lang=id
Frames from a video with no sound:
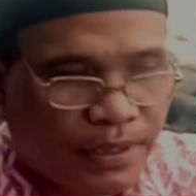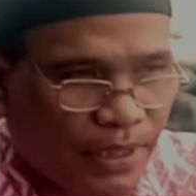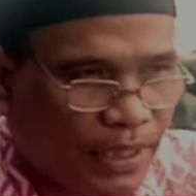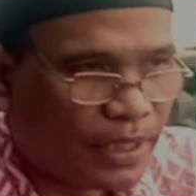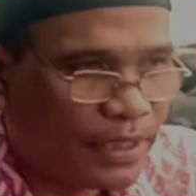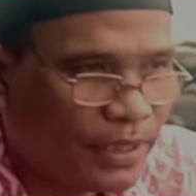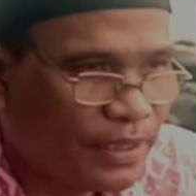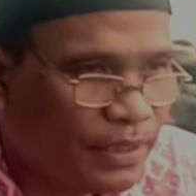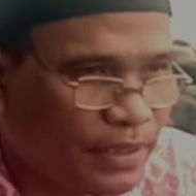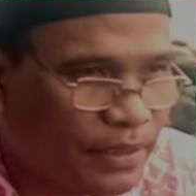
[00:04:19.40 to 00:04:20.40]
Ya,
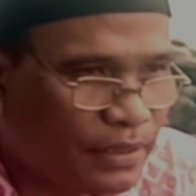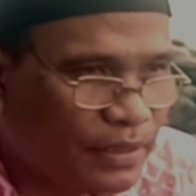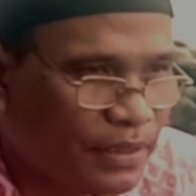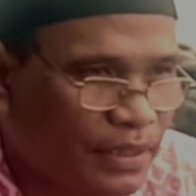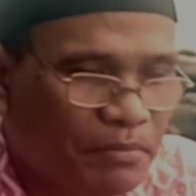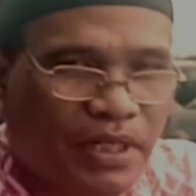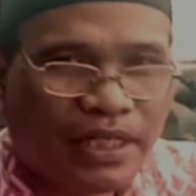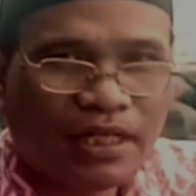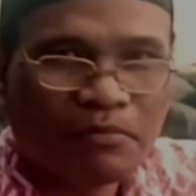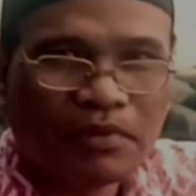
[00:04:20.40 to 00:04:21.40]

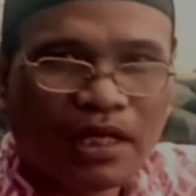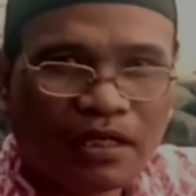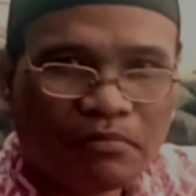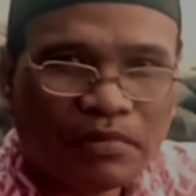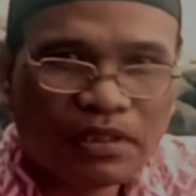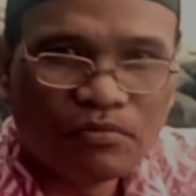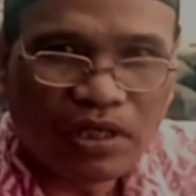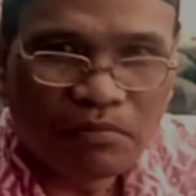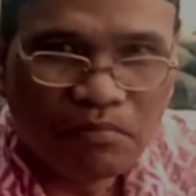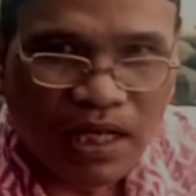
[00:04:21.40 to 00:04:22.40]
mereka akan
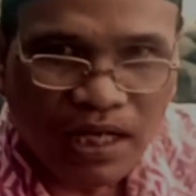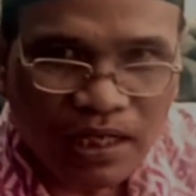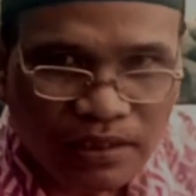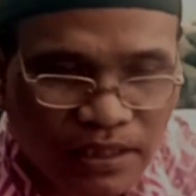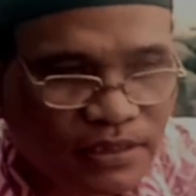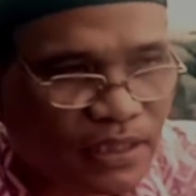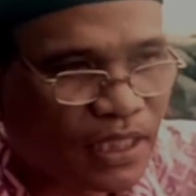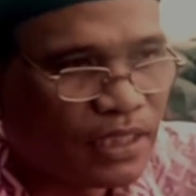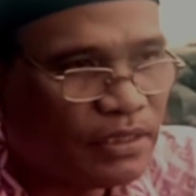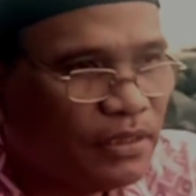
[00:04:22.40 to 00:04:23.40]
menemukan banyak
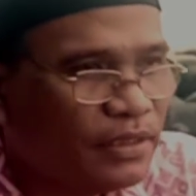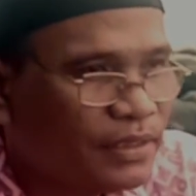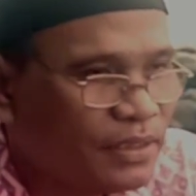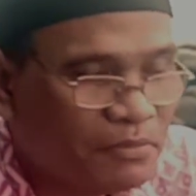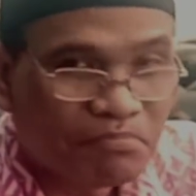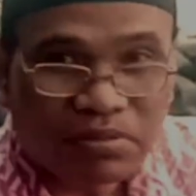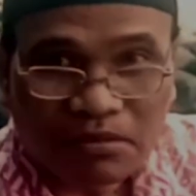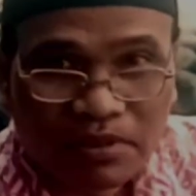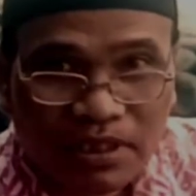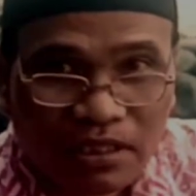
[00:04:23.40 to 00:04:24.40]
sekali
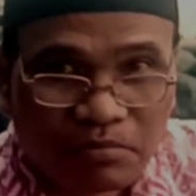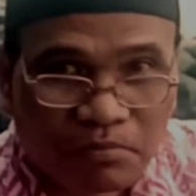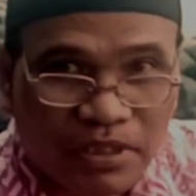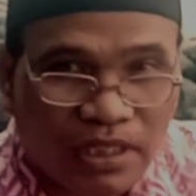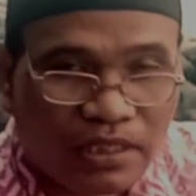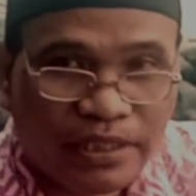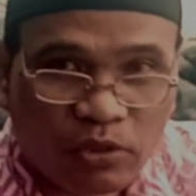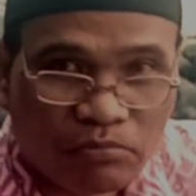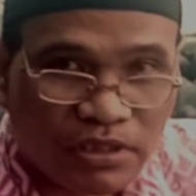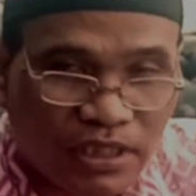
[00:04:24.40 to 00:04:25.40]
perbedaan-perbedaan
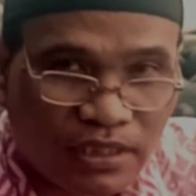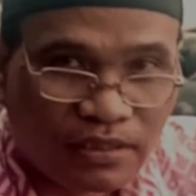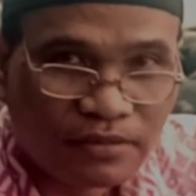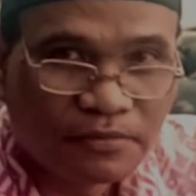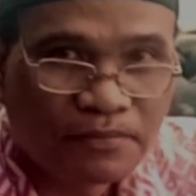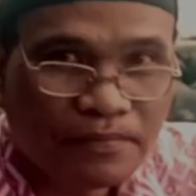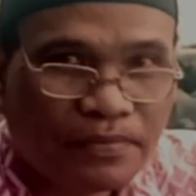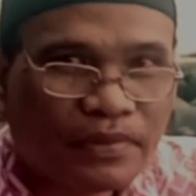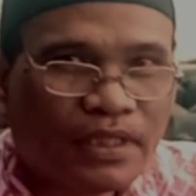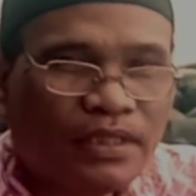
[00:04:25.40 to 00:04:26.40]
denom di sana.
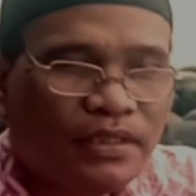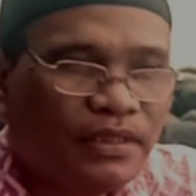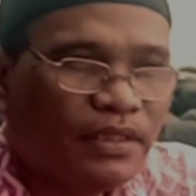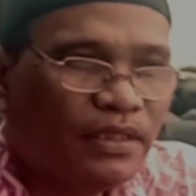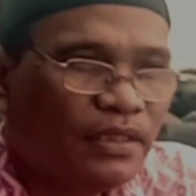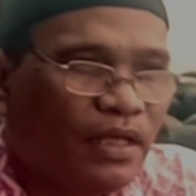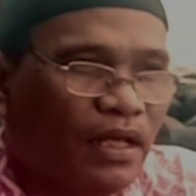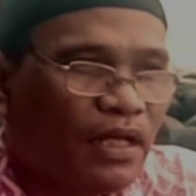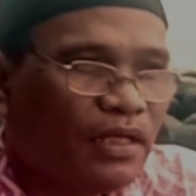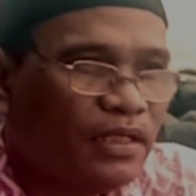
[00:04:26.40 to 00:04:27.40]

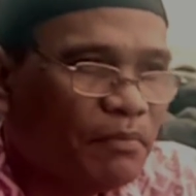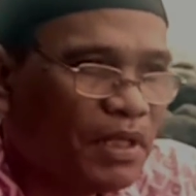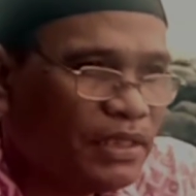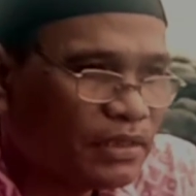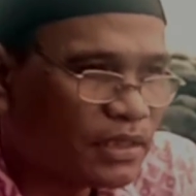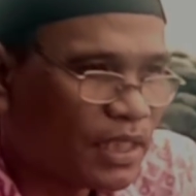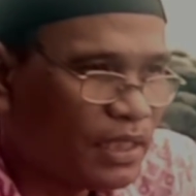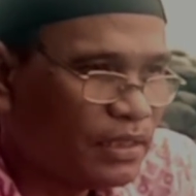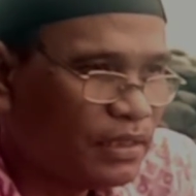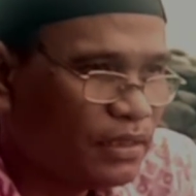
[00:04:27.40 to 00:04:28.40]
Ada banyak
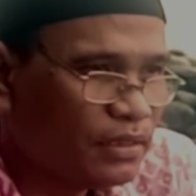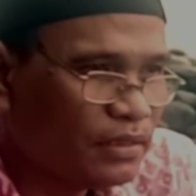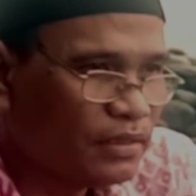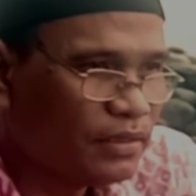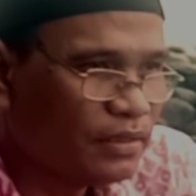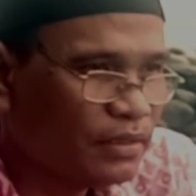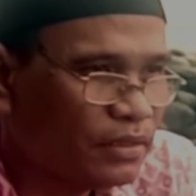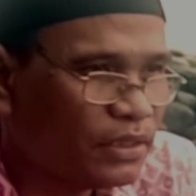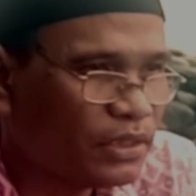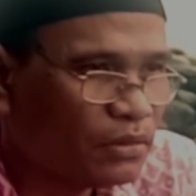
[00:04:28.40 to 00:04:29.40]
sekali
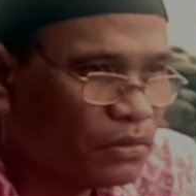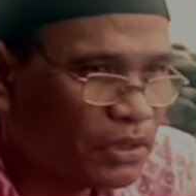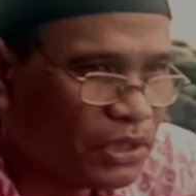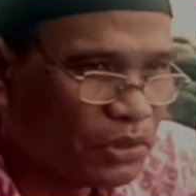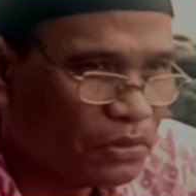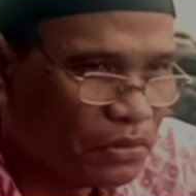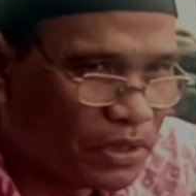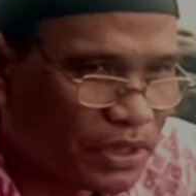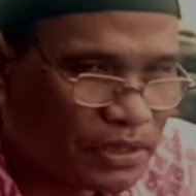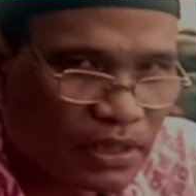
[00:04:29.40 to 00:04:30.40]

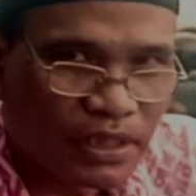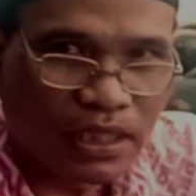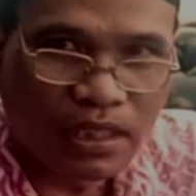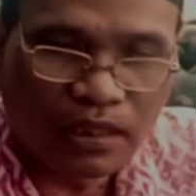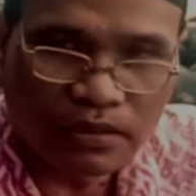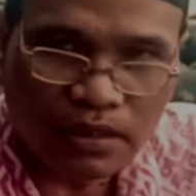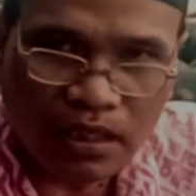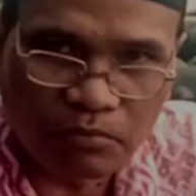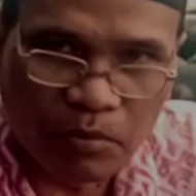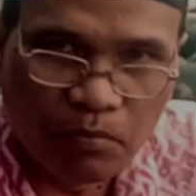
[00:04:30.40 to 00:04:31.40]
teologi-teologi Kristen yang
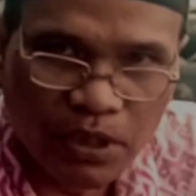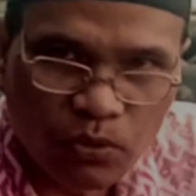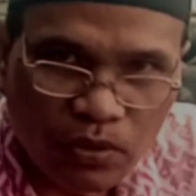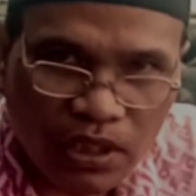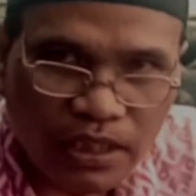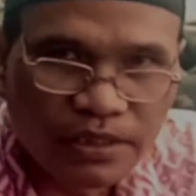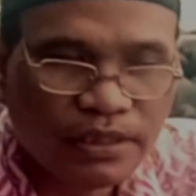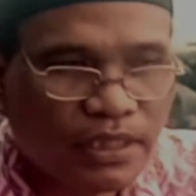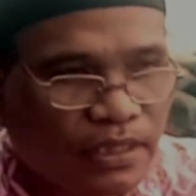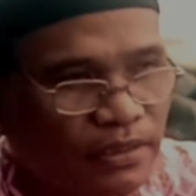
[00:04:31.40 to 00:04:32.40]
sangat-sangat membingungkan
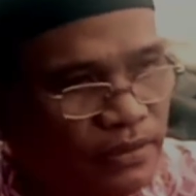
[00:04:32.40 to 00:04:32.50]
dia.